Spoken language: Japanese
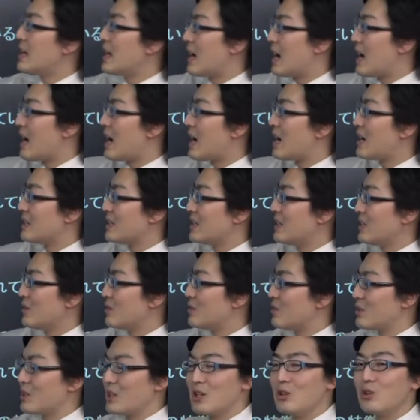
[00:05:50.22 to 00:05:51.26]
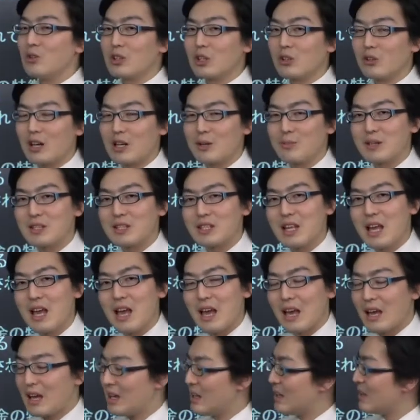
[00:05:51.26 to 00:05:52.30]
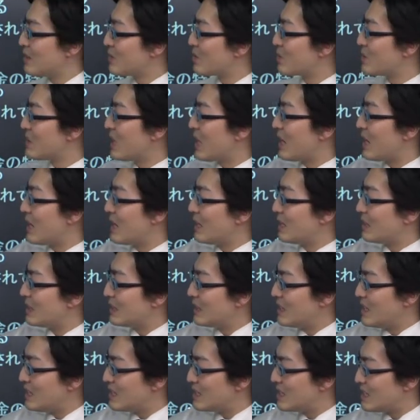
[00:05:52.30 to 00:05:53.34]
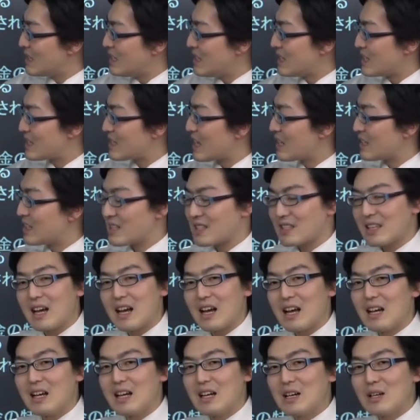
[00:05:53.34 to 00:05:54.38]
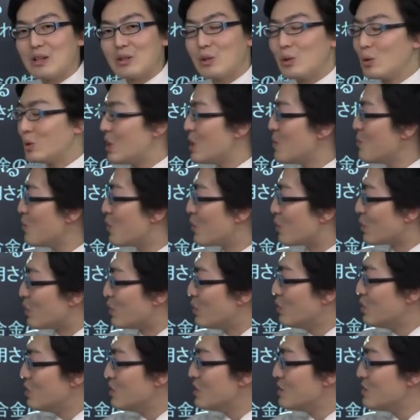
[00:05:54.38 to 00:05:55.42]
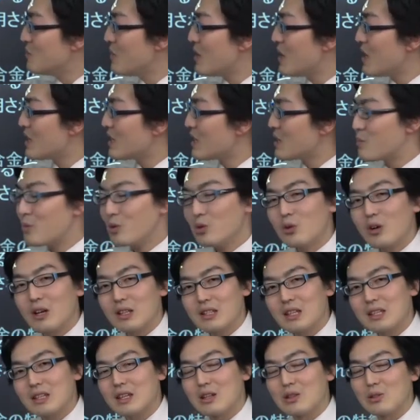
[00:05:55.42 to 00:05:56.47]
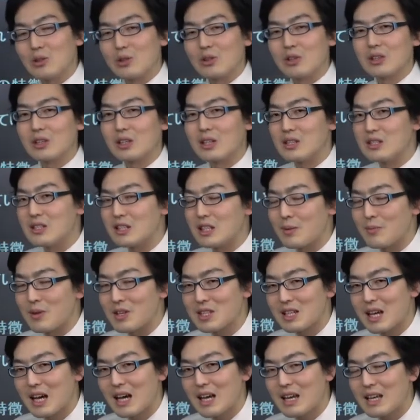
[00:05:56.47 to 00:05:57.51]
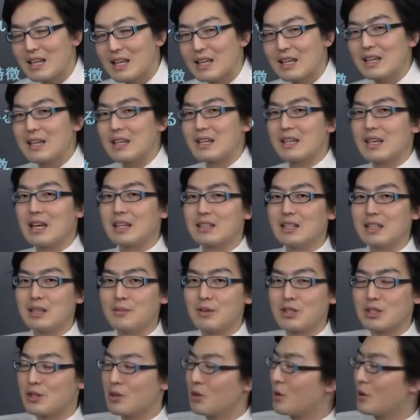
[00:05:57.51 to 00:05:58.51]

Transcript: あいういろんなのがありますねそして123ですがとても有名なものが出ているの気づいてますかやっていきます